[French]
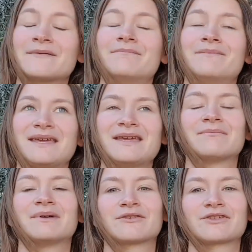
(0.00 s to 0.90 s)
Mais
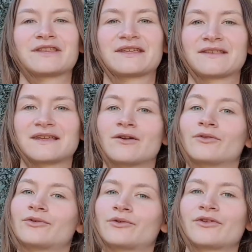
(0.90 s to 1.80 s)
maintenant que j'ai testé dans
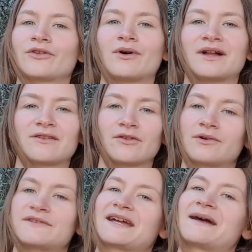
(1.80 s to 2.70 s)
d'autres endroits, des
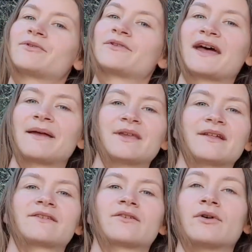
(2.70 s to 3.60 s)
endroits où ça capte très
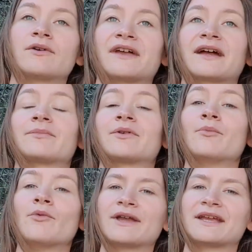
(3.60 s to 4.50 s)
bien, des endroits où ça capte
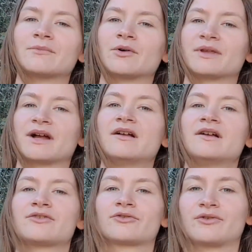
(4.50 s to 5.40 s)
moyennement bien,
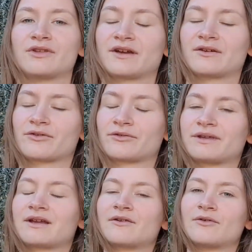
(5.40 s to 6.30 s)
je dois dire que je
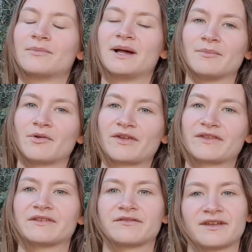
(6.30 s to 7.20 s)
suis globalement
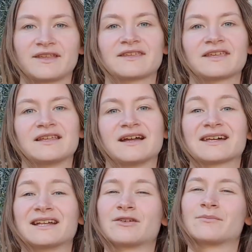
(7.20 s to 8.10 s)
satisfaite. Il y a
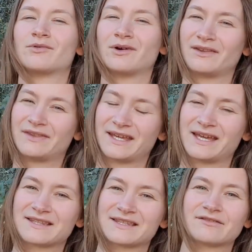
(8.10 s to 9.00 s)
quelques points
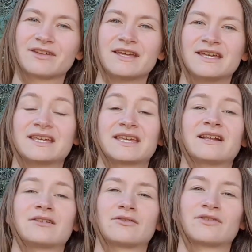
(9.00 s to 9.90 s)
négatifs et
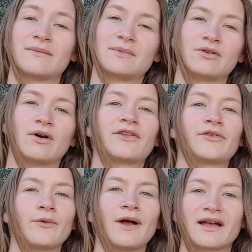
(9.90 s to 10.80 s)
quelques
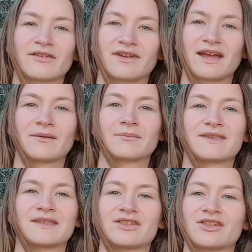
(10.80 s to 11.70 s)
améliorations à faire, mais
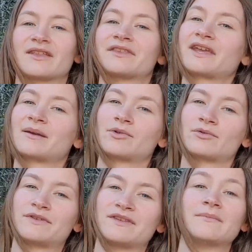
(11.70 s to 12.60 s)
c'est déjà un très bon
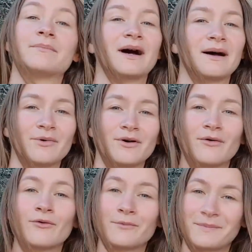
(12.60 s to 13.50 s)
outil par rapport
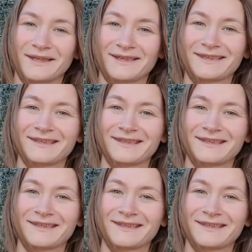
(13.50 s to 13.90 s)
au prix.